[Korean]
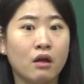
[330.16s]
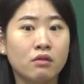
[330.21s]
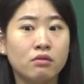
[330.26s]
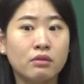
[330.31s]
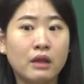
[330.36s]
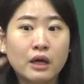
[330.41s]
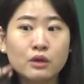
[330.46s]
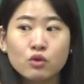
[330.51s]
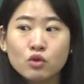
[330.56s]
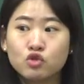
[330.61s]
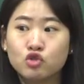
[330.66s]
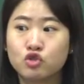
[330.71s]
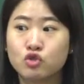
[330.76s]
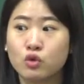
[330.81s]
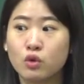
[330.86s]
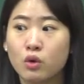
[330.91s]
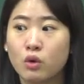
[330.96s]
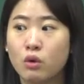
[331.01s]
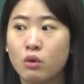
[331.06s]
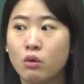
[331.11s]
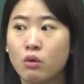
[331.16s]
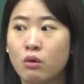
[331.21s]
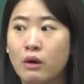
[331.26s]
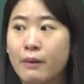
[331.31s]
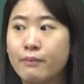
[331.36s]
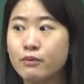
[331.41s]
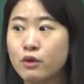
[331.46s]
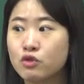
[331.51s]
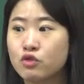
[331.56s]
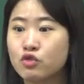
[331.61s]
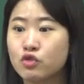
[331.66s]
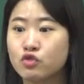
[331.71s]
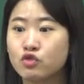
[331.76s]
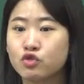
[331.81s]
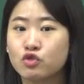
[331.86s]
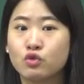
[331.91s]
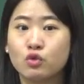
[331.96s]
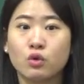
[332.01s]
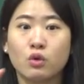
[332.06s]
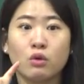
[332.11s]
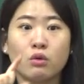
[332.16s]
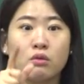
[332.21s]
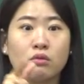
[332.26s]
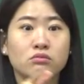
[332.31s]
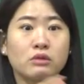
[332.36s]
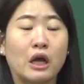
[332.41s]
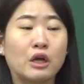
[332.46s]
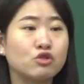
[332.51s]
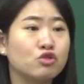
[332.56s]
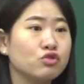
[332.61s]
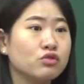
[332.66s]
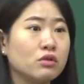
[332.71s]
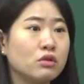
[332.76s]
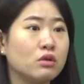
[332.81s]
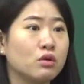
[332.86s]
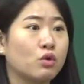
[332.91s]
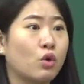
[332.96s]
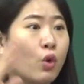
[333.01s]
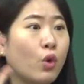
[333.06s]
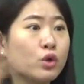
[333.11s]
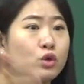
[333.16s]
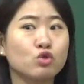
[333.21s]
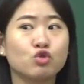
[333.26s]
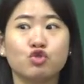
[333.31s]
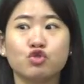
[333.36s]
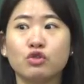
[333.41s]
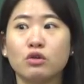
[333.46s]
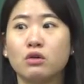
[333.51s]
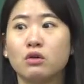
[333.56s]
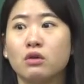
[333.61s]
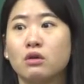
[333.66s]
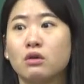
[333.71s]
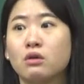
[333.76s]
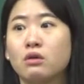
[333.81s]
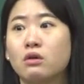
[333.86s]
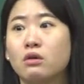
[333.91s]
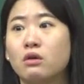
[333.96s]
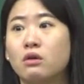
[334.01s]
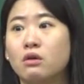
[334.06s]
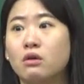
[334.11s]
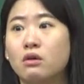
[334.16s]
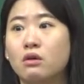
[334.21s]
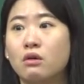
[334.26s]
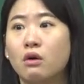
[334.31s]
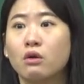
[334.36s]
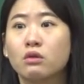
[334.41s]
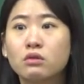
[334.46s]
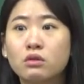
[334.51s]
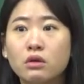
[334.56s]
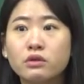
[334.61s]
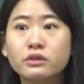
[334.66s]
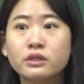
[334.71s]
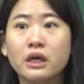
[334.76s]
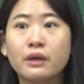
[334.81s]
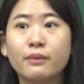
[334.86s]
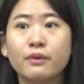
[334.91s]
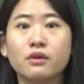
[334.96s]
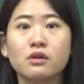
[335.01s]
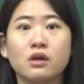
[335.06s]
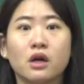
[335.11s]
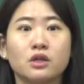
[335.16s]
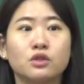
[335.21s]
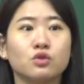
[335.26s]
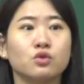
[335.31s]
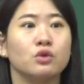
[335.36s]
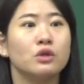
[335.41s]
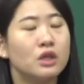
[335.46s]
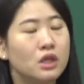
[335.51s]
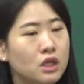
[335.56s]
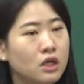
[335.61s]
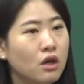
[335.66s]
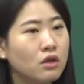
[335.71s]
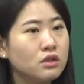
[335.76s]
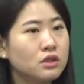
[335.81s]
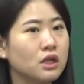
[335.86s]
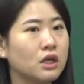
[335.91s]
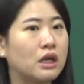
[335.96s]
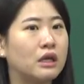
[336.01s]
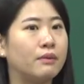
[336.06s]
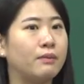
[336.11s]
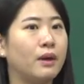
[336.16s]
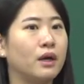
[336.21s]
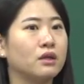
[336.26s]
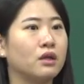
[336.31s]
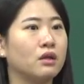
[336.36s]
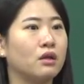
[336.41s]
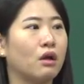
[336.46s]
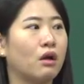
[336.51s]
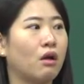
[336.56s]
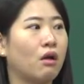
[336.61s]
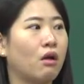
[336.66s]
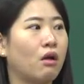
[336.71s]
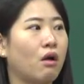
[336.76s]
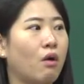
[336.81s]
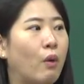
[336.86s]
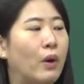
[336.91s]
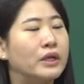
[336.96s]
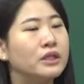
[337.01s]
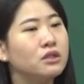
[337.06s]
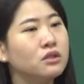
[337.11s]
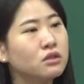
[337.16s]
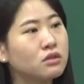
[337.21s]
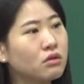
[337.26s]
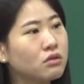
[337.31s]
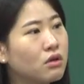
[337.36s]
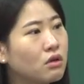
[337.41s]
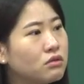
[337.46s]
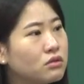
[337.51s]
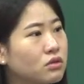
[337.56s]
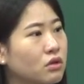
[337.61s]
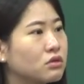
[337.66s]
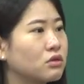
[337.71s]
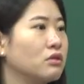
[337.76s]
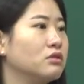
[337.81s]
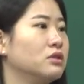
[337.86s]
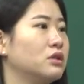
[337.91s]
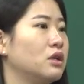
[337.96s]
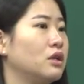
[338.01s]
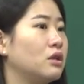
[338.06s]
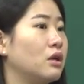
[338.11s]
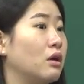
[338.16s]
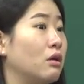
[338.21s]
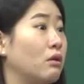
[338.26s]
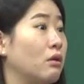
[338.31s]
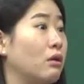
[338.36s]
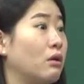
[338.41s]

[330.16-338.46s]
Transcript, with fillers: 나도 죽고 랩넌트도 죽고 다 죽어요. 교회도 죽어요. 어떤 사명을 가지고 이 현장에 임해야 되냐? 완전 연적 전쟁이다.